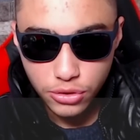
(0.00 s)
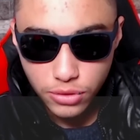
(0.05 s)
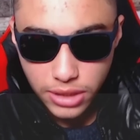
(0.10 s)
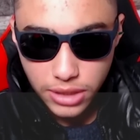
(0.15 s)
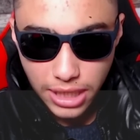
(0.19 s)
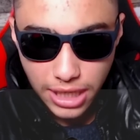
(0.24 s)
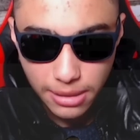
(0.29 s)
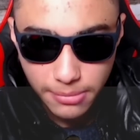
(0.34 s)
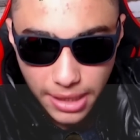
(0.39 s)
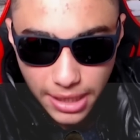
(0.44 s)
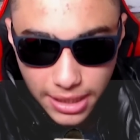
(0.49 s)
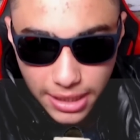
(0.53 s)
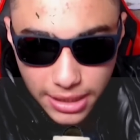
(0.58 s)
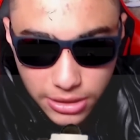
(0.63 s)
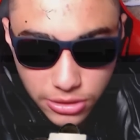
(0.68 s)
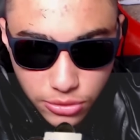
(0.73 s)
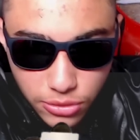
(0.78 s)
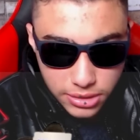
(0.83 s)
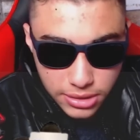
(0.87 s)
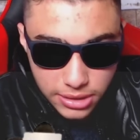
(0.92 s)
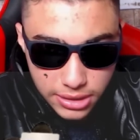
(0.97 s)
الدون يا جماعه
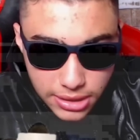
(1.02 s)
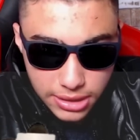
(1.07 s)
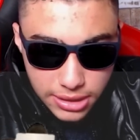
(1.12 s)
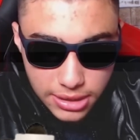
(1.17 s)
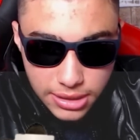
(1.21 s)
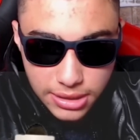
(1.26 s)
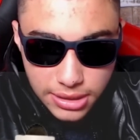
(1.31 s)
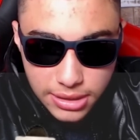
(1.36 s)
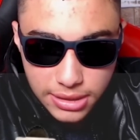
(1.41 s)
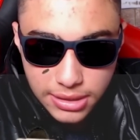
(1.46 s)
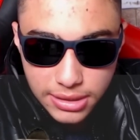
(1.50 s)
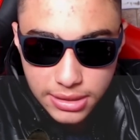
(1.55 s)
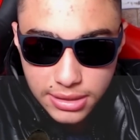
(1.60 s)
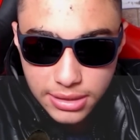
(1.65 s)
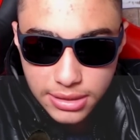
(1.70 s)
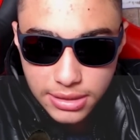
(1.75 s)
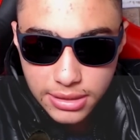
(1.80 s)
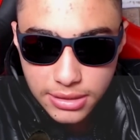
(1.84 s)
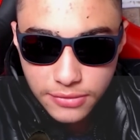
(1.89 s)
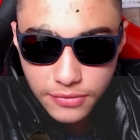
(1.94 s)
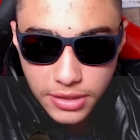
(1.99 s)
الدون
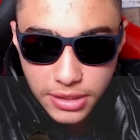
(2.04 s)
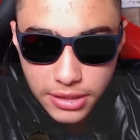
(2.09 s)
آه،